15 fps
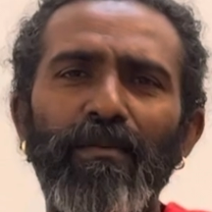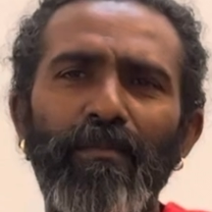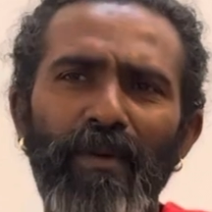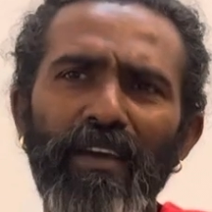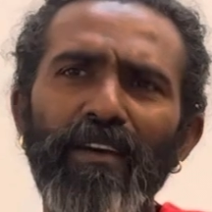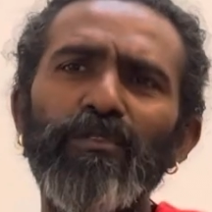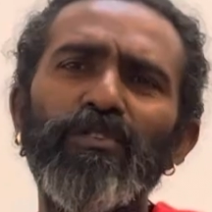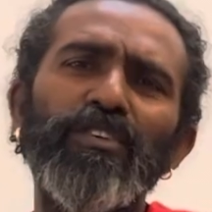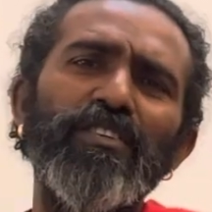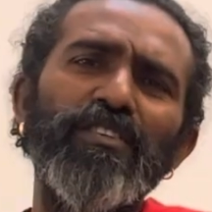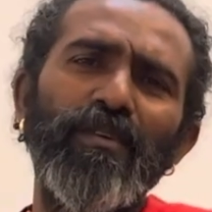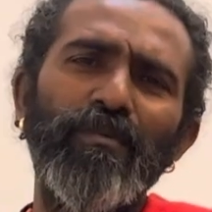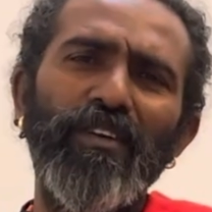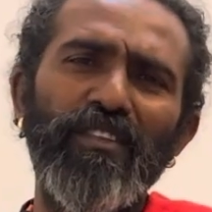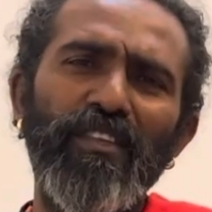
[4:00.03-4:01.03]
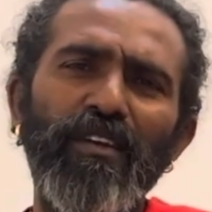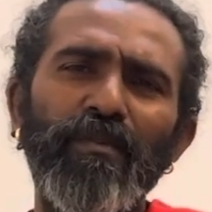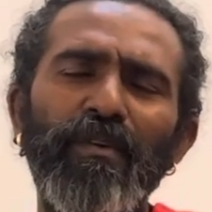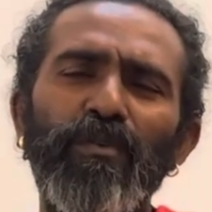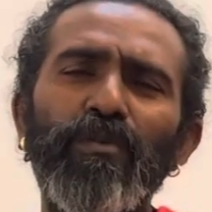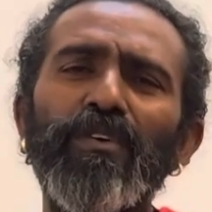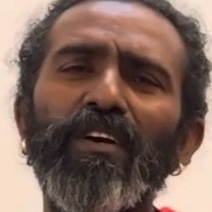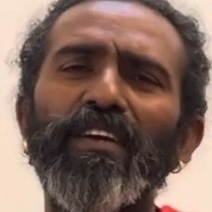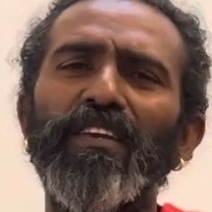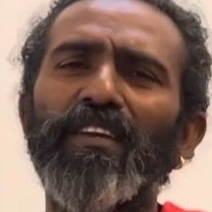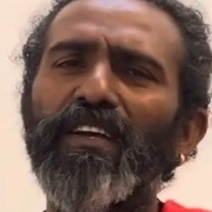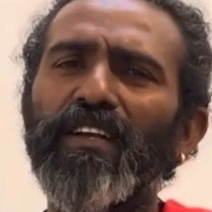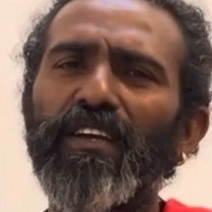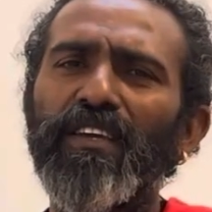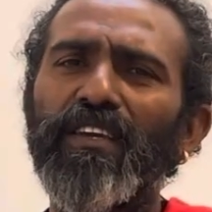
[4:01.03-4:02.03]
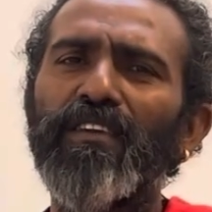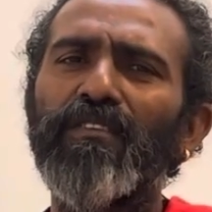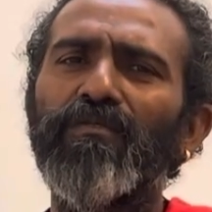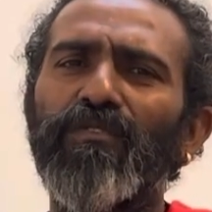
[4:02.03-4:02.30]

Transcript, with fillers: मैं उसके समर्थन में हूँ कहीं ना कहीं